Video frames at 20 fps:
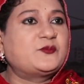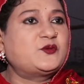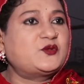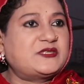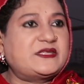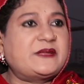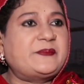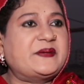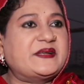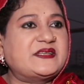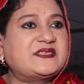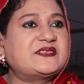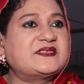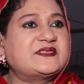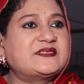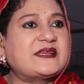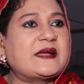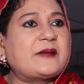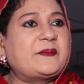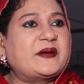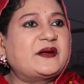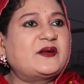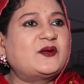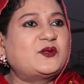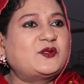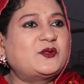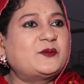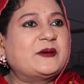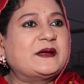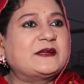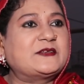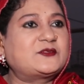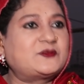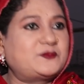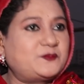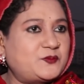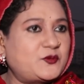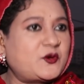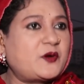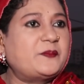বুঝতে পেরেছেন যে আমার হয়তো বা
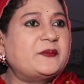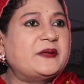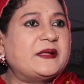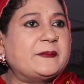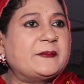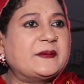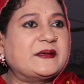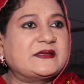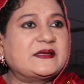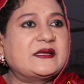প্রবলেম